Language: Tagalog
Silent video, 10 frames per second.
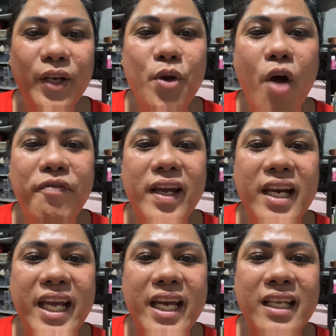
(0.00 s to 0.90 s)

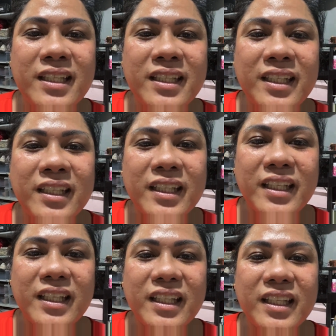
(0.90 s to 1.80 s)
Noveline
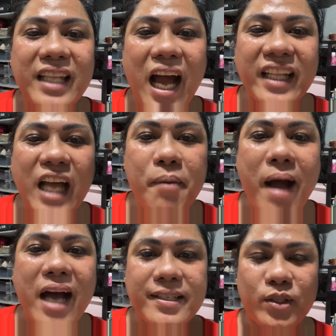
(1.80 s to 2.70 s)
da
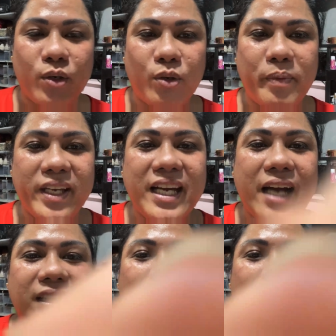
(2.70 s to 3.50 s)
Damaso. Oh my God.